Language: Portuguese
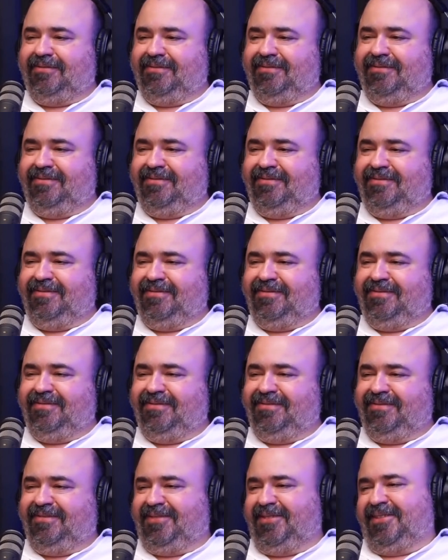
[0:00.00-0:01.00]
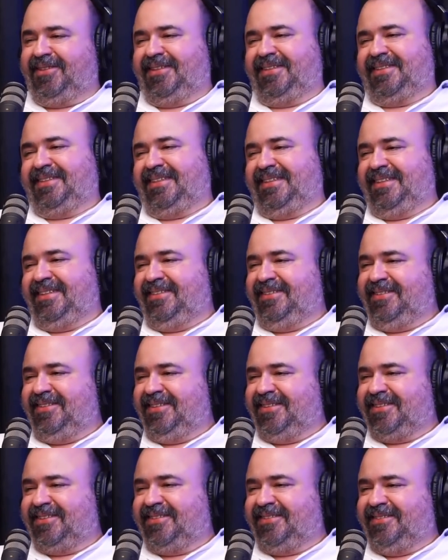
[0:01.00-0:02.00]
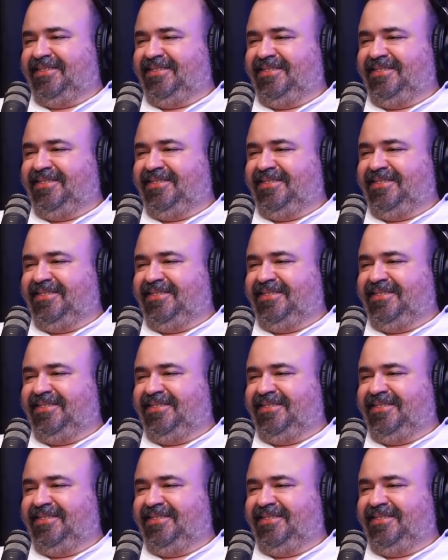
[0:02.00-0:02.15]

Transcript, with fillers: Ah. Porra, cara, lógico.